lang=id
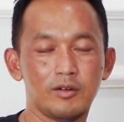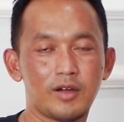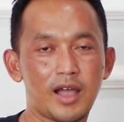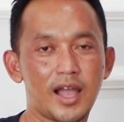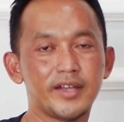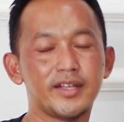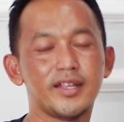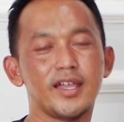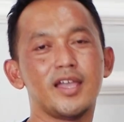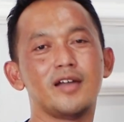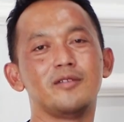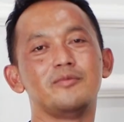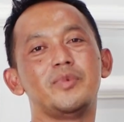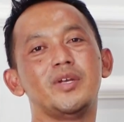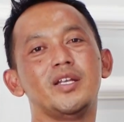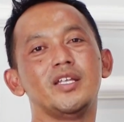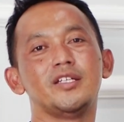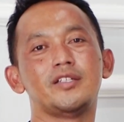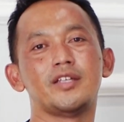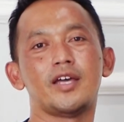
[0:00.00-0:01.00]
Ada yang
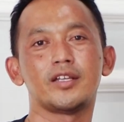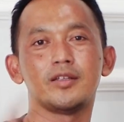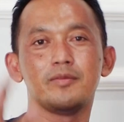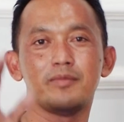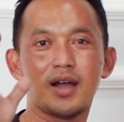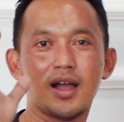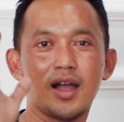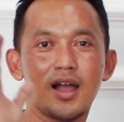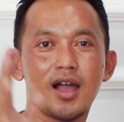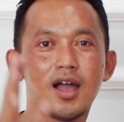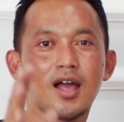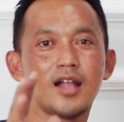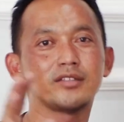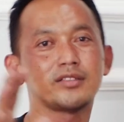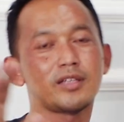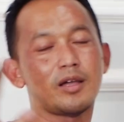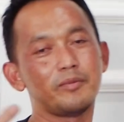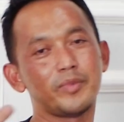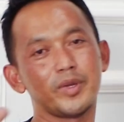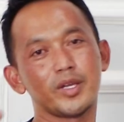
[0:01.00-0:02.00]
beli dari mahal
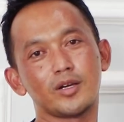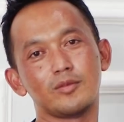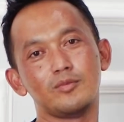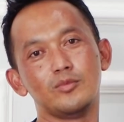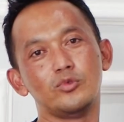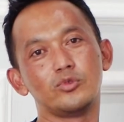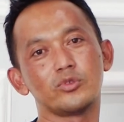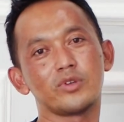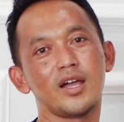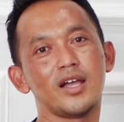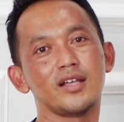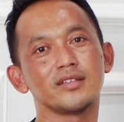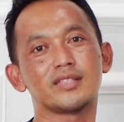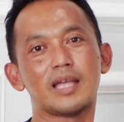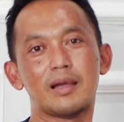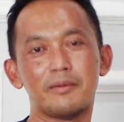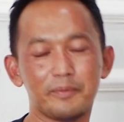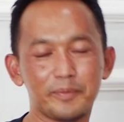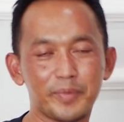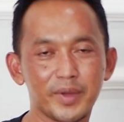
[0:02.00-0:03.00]
sampai ke murah
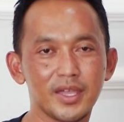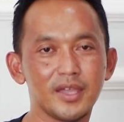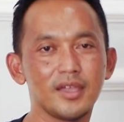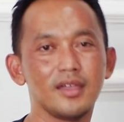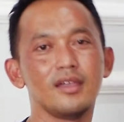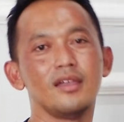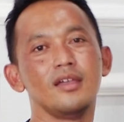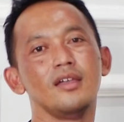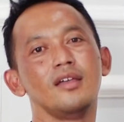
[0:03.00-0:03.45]
sampai